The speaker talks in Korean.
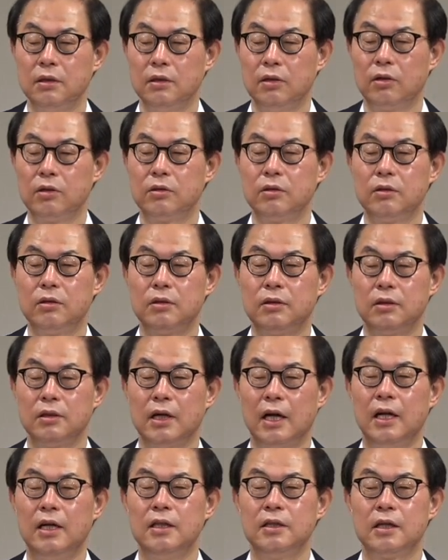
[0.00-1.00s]
여기서
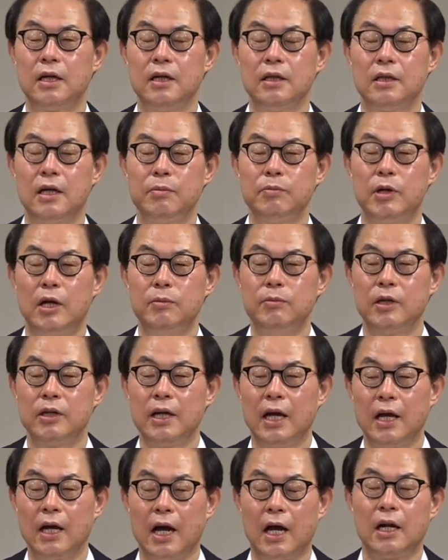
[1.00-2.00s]
엘리사에 대한
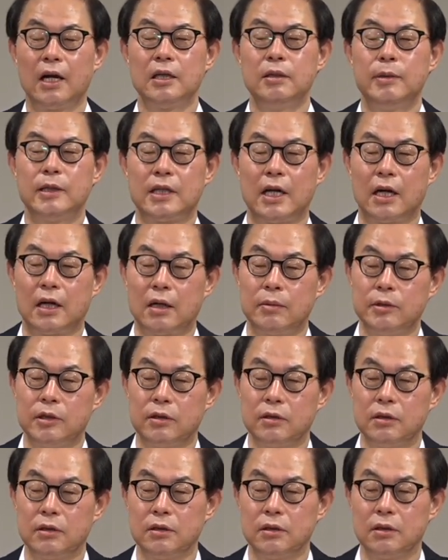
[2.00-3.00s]
별명이 하나님의
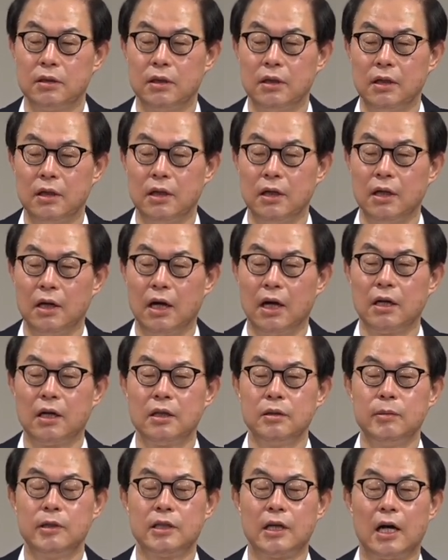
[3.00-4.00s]
사람이거든.
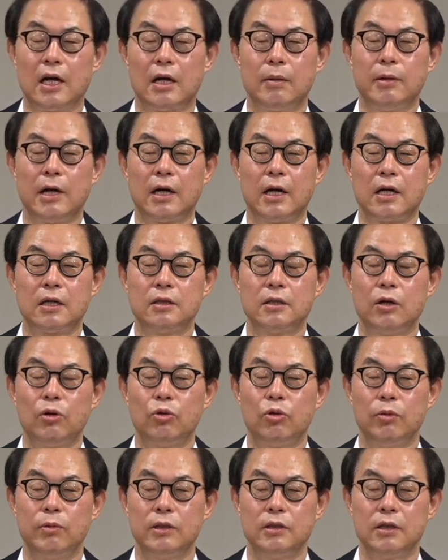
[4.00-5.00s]
하나님의 사람 하나를
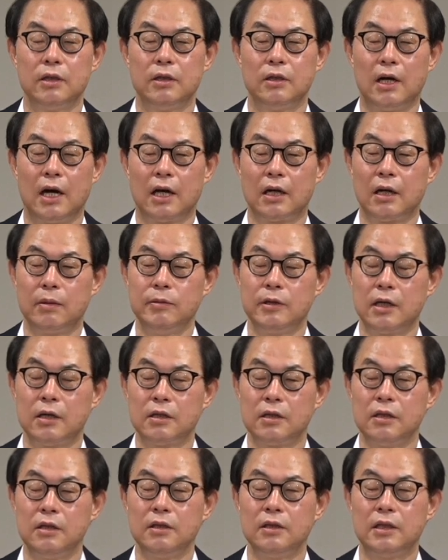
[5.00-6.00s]
세워놓으면요.
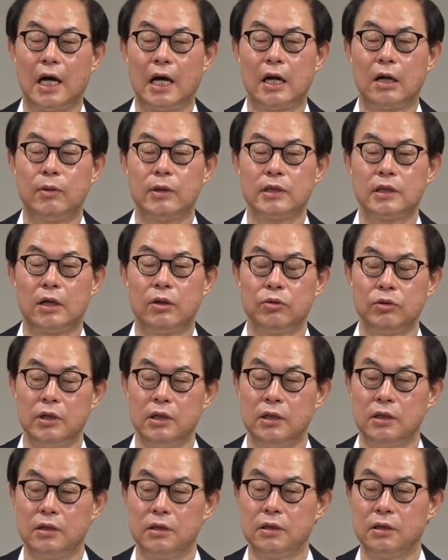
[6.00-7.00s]
아람이라는 큰 나라와 싸워도
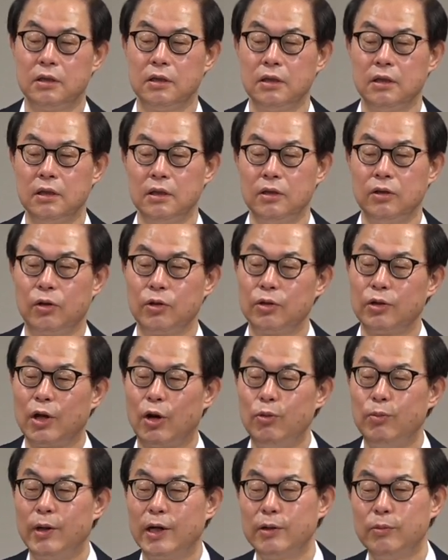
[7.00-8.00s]
이기죠. 여기서
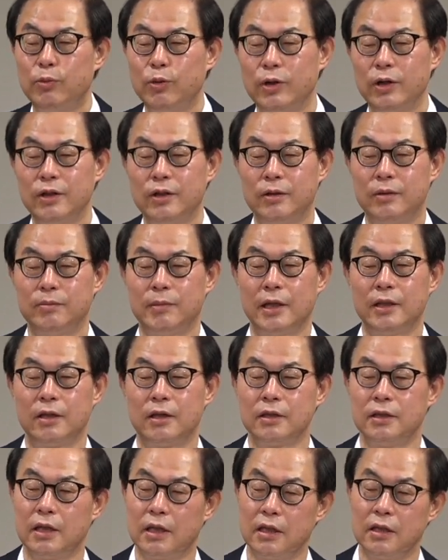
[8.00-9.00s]
나온 말이 뭐예요?
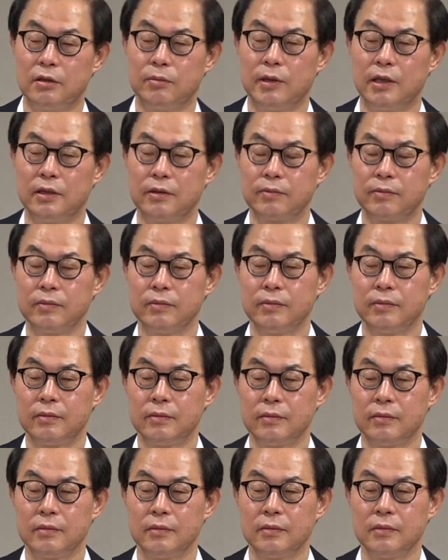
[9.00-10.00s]
만드는 얘기지만.
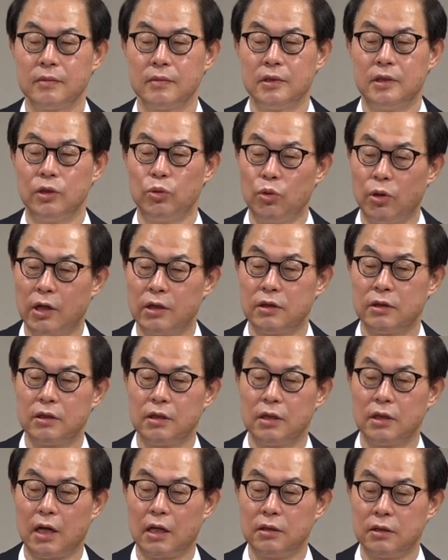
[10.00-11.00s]
기도하는
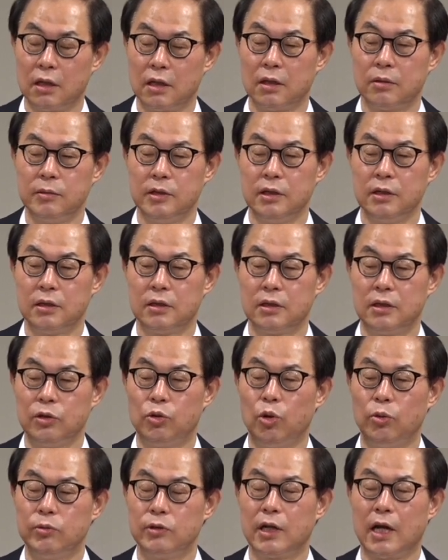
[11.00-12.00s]
한 사람이
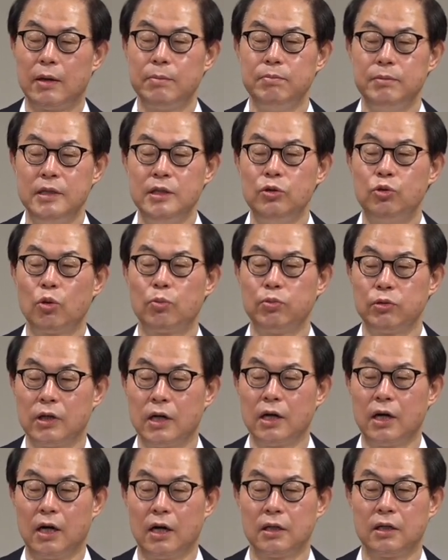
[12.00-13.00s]
기도 없는 한 민족보다
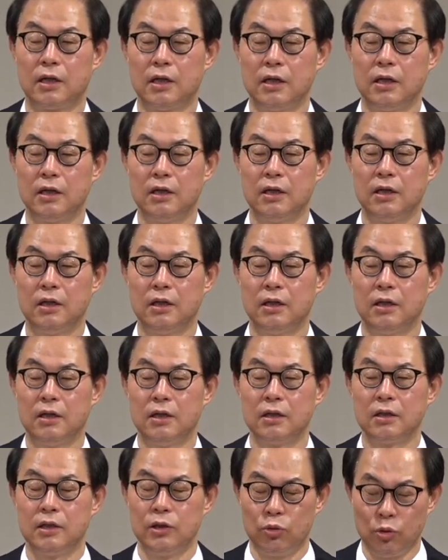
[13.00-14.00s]
강하다.
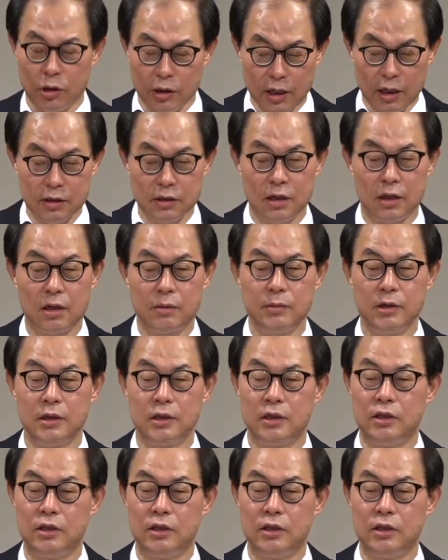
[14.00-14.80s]
기도하는 한 사람이